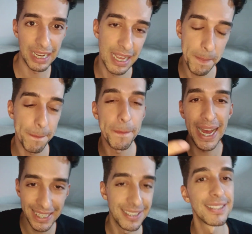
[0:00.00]
ela é
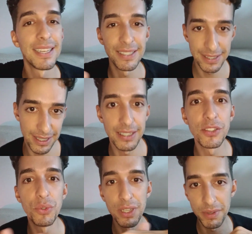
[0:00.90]
mais
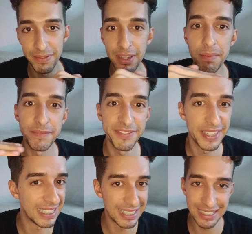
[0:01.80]
interessante do que uma vida
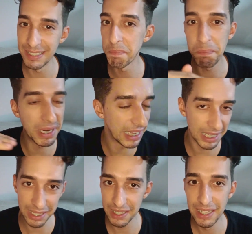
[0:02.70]
feliz e
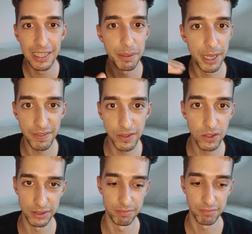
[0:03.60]
plena e
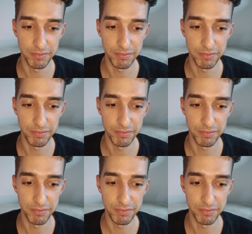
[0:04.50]
maravilhosa.